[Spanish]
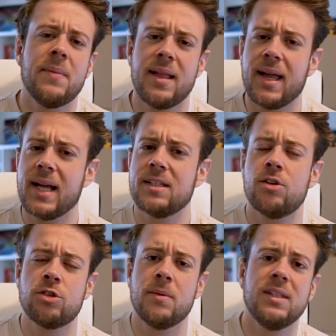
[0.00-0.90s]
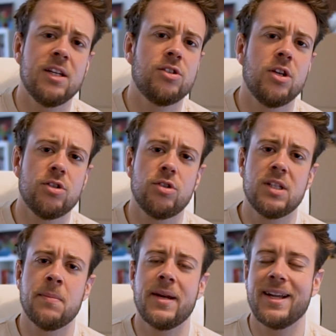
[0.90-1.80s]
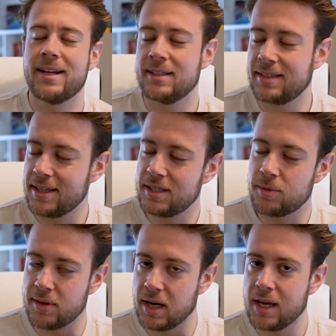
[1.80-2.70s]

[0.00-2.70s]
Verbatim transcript: me la dejáis en los comentarios, que yo estoy siempre encantadísimo de